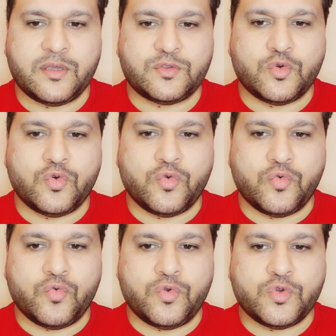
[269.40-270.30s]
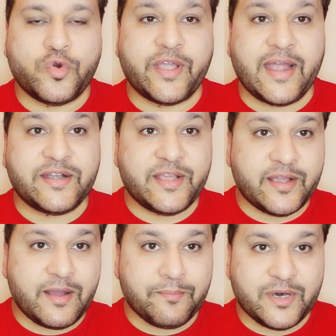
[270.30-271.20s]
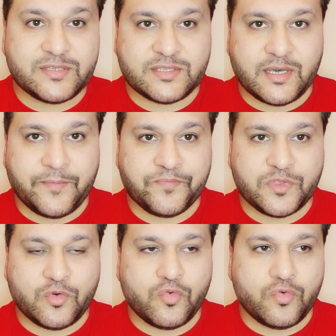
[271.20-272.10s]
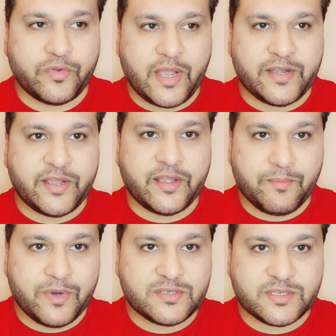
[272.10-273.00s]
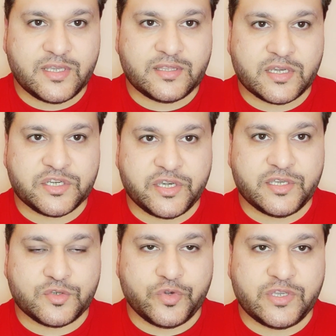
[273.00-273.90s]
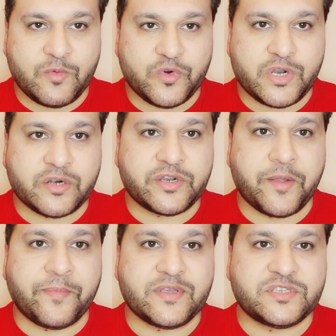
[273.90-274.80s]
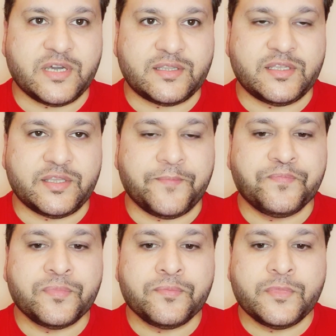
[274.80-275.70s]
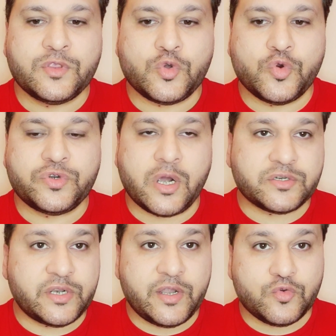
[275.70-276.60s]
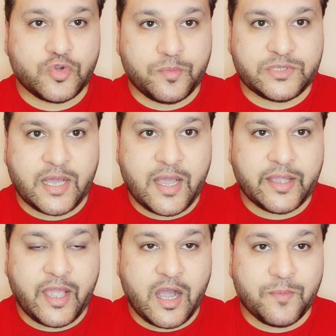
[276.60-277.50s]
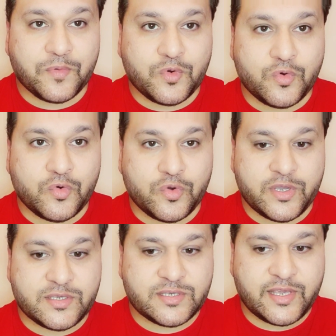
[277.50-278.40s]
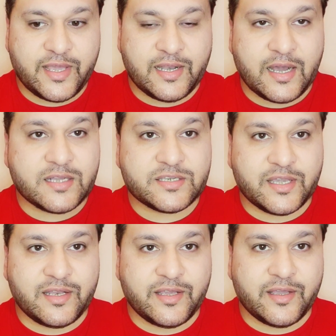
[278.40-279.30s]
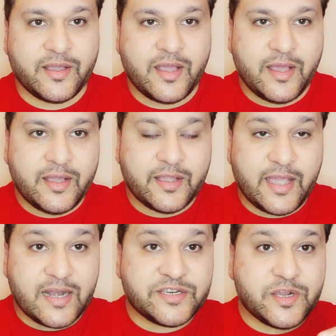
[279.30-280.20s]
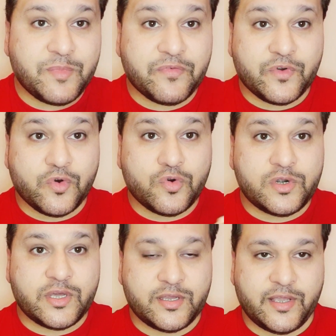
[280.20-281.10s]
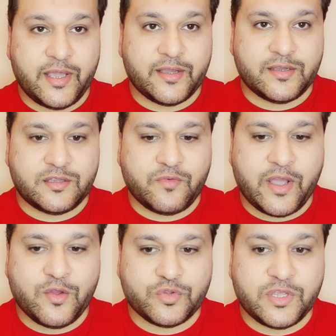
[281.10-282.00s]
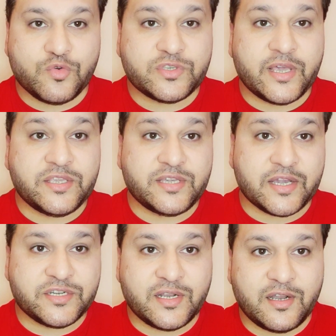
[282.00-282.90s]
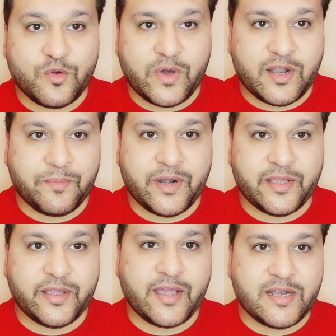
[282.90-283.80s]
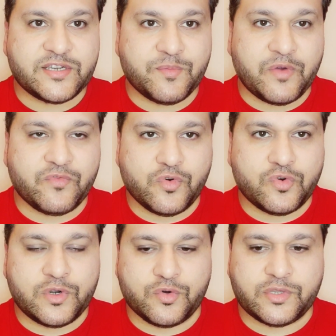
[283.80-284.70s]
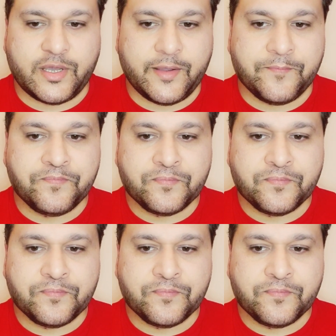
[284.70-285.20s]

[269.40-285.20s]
तो उनको गेंठिए का मर्ज़ था तो गैंठिए का मर्ज़ की तशीस हुई जब वो डॉक्टर के पास जाती थी तो डॉक्टर ने उनको बताया कि आपको इसके इलाज के लिए कैल्शियम ऑफ गोल्ड एक दवाई होती है उसके इंजेक्शन लगवाना पड़ेंगे कैल्शियम ऑफ गोल्ड होता है